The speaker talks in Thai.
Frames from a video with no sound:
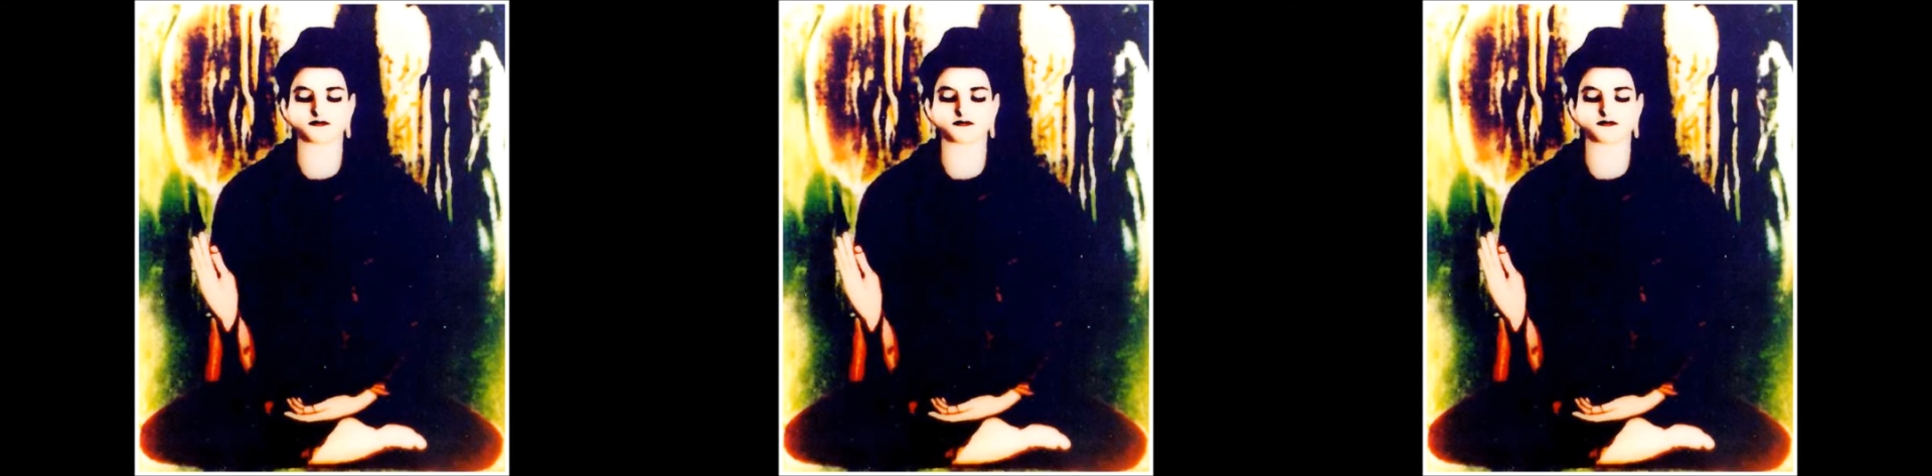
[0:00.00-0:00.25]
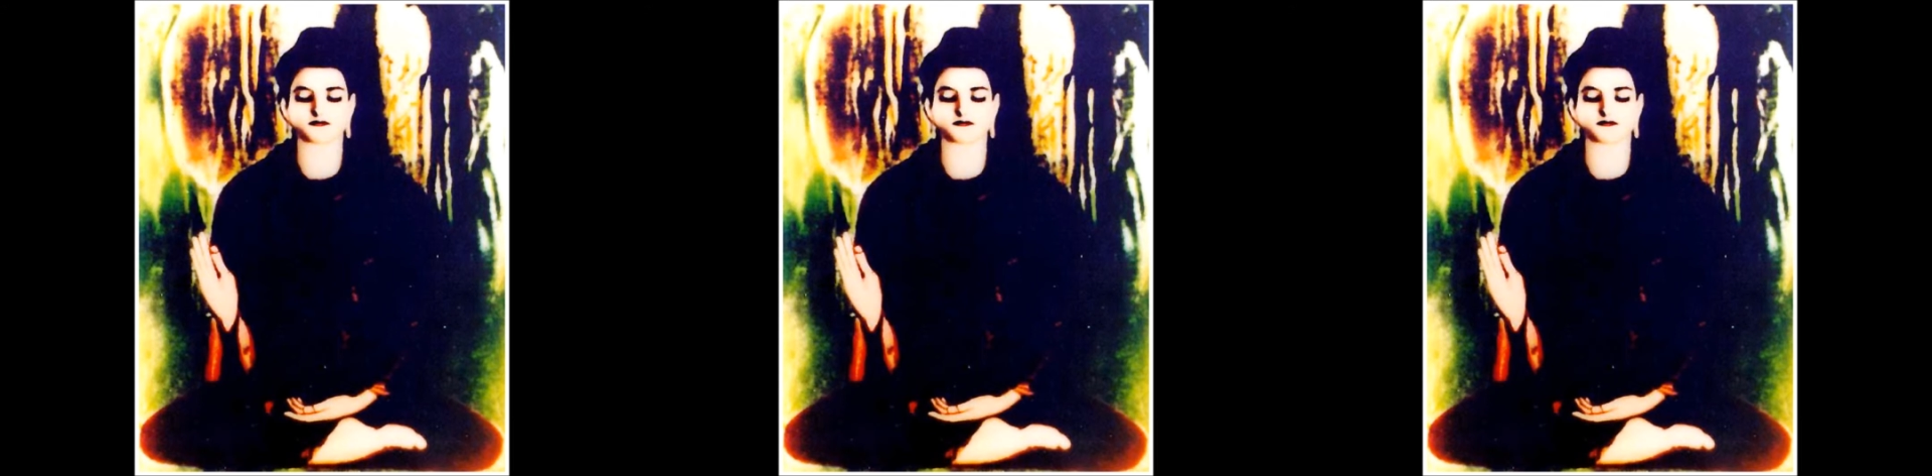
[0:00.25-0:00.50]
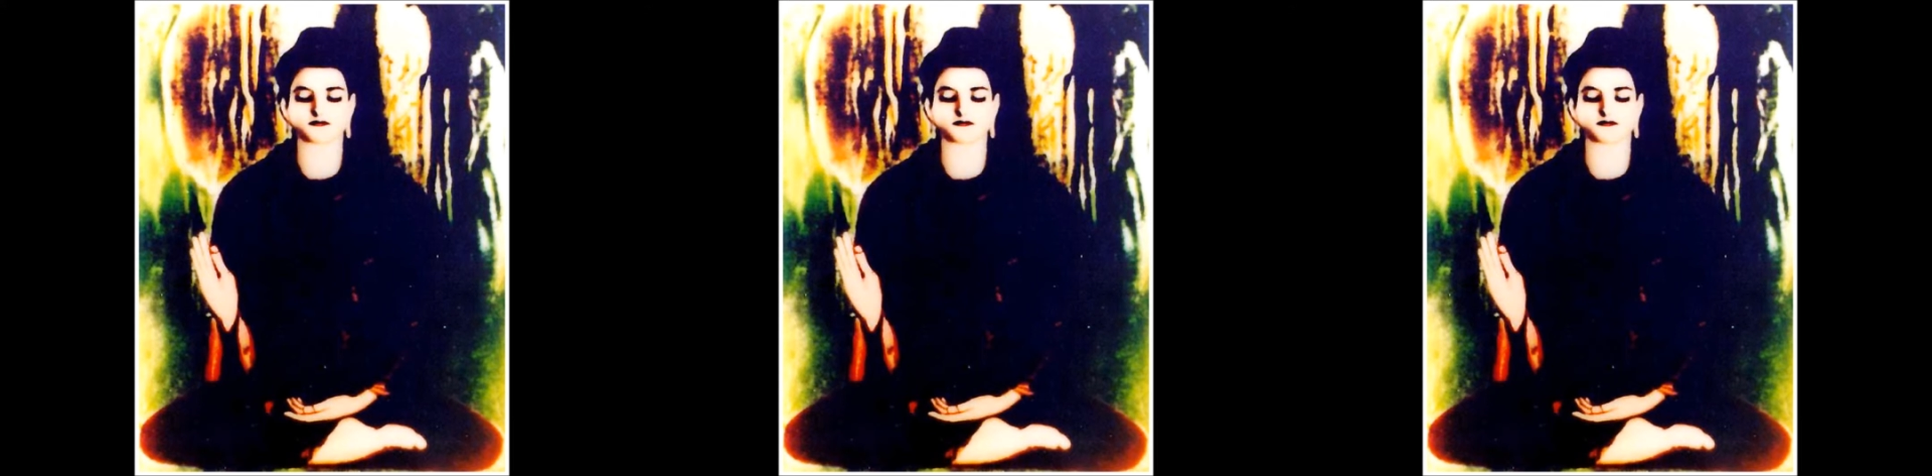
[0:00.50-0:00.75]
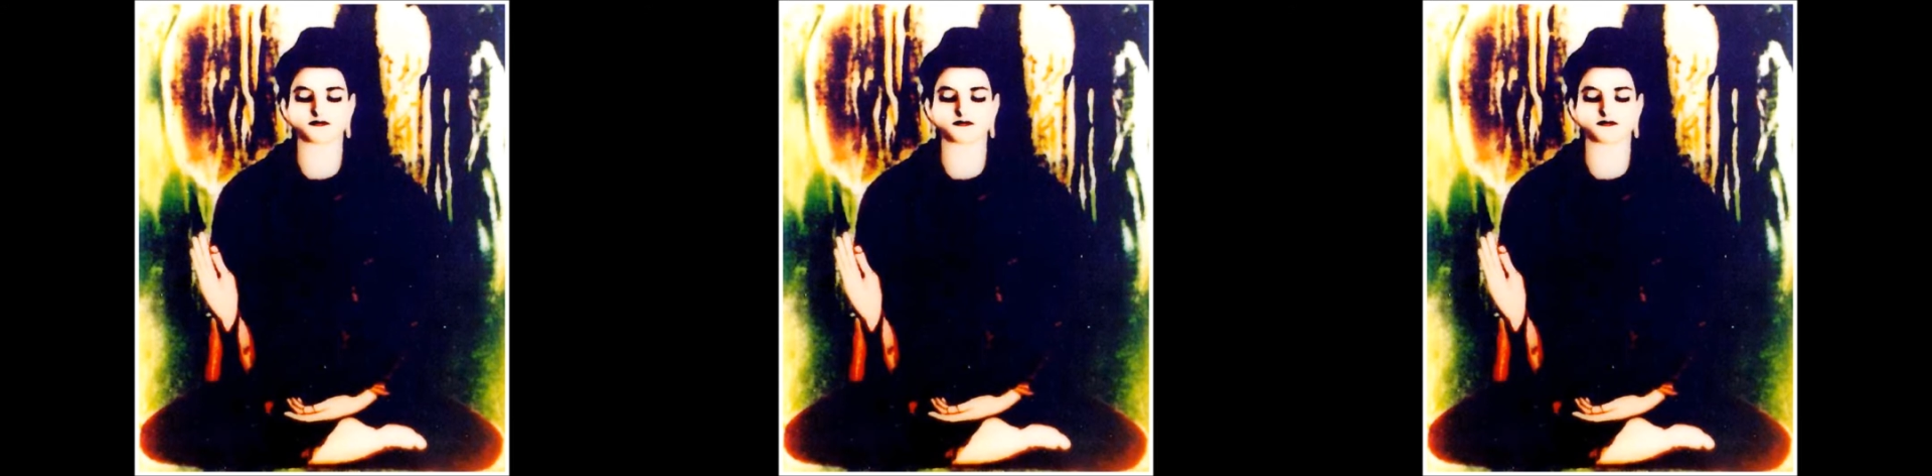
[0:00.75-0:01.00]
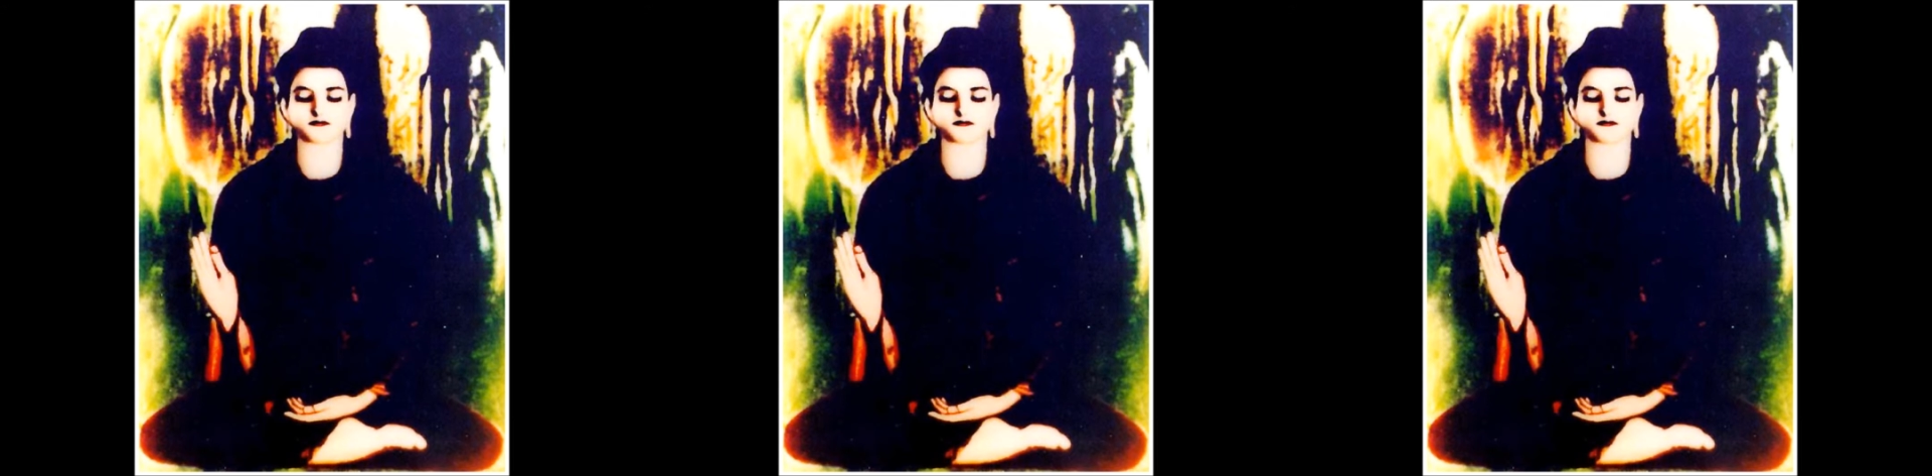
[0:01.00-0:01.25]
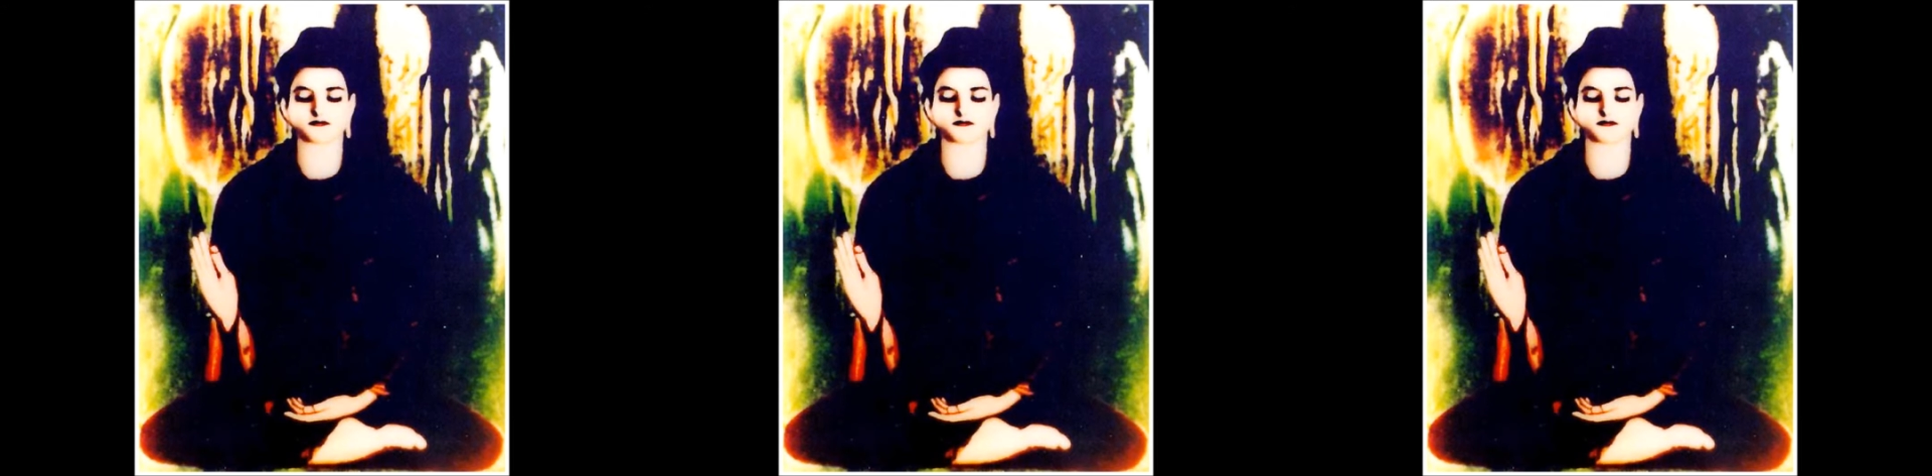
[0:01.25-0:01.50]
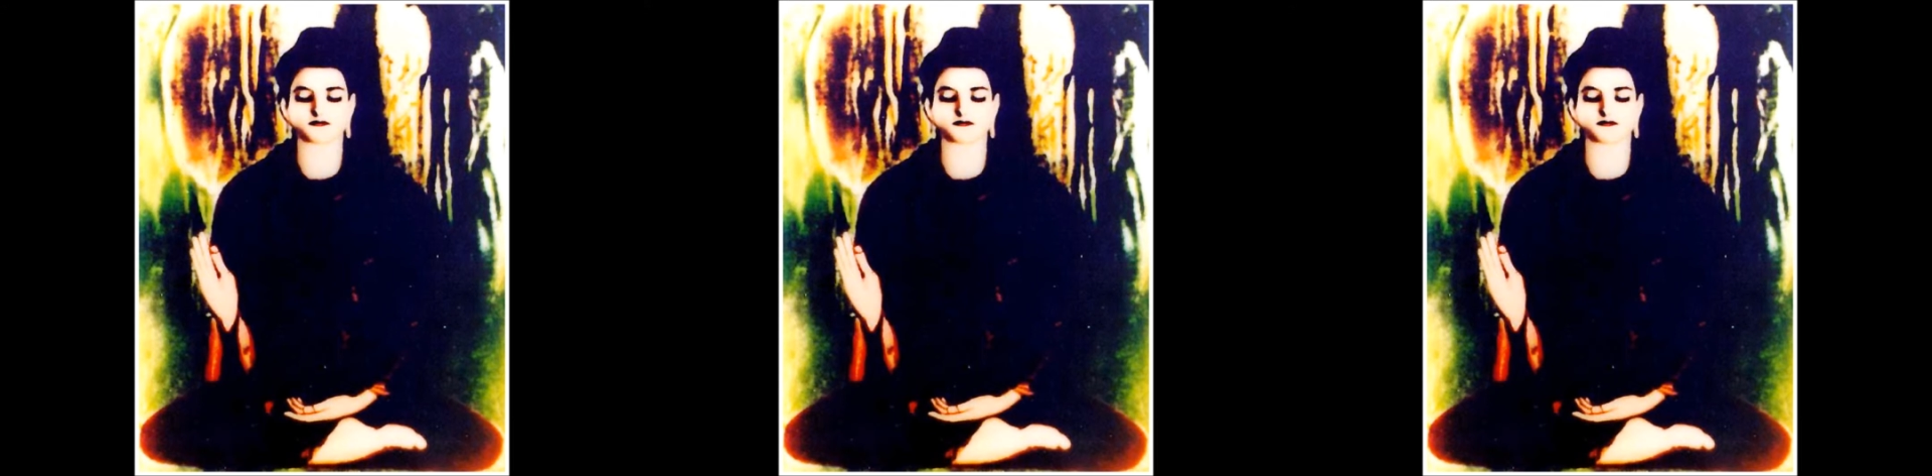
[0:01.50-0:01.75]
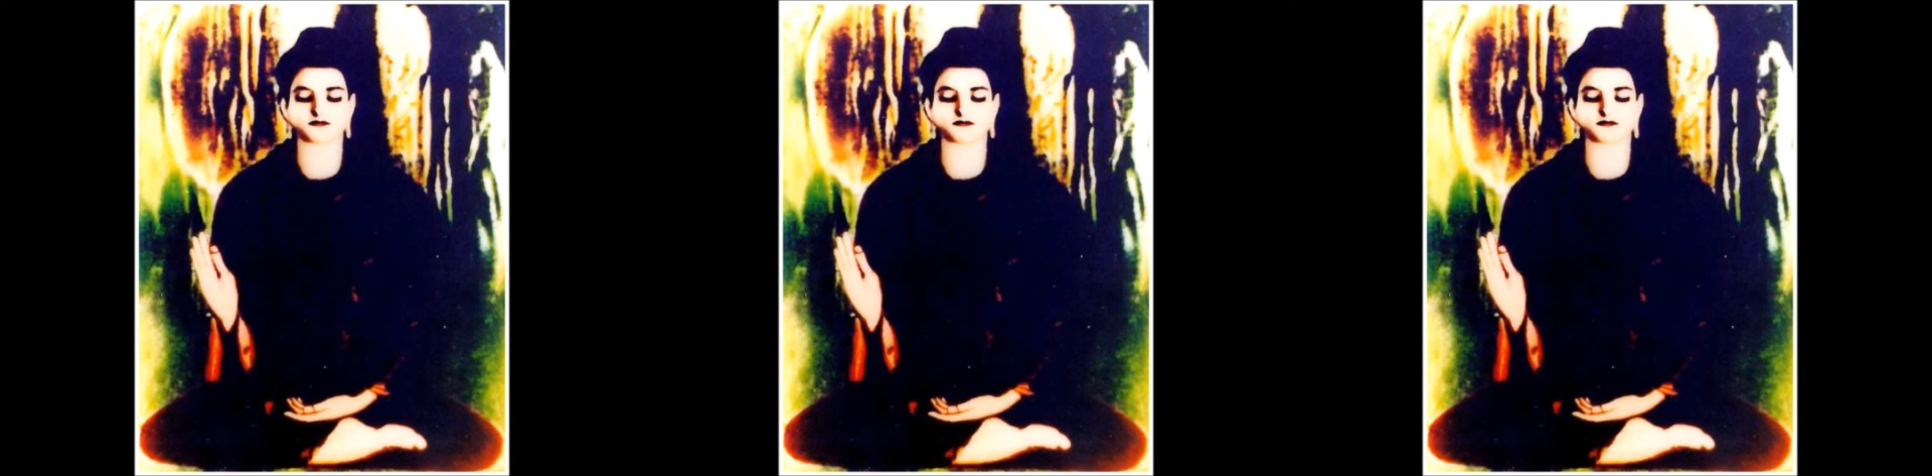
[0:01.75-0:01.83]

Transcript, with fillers: หันมากัดเจ้าของที่เสกมันขึ้นมา